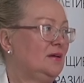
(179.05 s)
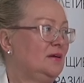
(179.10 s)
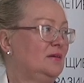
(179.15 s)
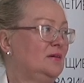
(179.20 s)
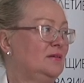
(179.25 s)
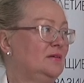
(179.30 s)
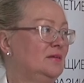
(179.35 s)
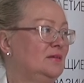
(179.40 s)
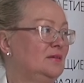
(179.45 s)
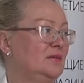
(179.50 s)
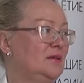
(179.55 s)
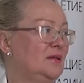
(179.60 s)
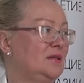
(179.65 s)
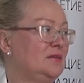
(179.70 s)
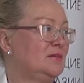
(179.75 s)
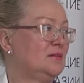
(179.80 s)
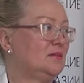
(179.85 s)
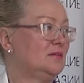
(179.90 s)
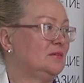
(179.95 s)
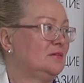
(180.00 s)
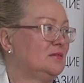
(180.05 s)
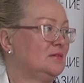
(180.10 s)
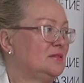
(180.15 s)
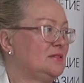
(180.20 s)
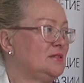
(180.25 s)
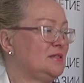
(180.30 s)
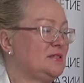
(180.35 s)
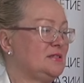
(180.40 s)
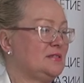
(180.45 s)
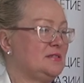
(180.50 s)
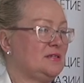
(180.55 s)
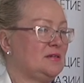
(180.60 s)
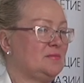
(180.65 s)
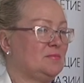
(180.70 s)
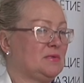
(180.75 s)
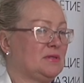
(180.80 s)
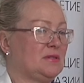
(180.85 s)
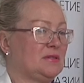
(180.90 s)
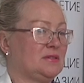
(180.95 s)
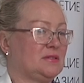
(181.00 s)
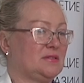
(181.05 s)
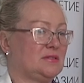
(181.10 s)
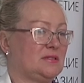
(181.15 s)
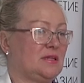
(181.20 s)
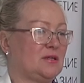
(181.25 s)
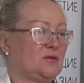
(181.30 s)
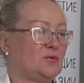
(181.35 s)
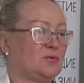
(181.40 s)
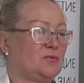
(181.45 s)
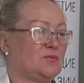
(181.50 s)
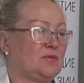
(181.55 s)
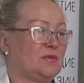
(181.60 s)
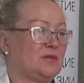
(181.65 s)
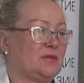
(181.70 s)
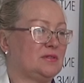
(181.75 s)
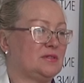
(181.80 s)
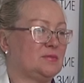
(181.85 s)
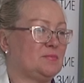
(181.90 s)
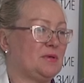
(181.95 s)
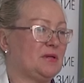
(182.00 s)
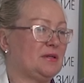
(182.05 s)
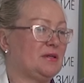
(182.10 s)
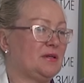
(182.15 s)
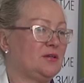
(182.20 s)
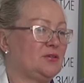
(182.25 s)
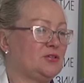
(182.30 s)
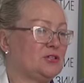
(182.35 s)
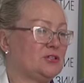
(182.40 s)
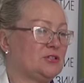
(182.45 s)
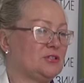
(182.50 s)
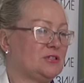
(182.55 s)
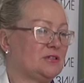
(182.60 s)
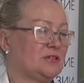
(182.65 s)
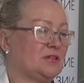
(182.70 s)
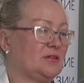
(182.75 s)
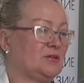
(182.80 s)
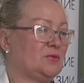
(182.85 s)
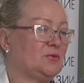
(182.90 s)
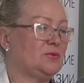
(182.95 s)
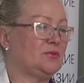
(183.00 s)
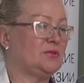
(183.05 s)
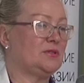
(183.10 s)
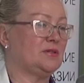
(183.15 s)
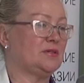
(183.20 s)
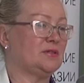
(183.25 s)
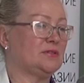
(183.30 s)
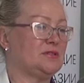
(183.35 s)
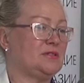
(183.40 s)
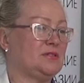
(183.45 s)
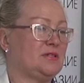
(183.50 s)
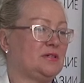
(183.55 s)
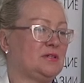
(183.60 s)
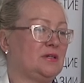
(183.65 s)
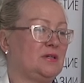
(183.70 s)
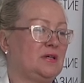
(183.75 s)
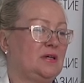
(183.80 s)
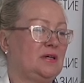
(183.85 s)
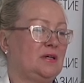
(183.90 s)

А, это система здоровья сберегающих технологий, где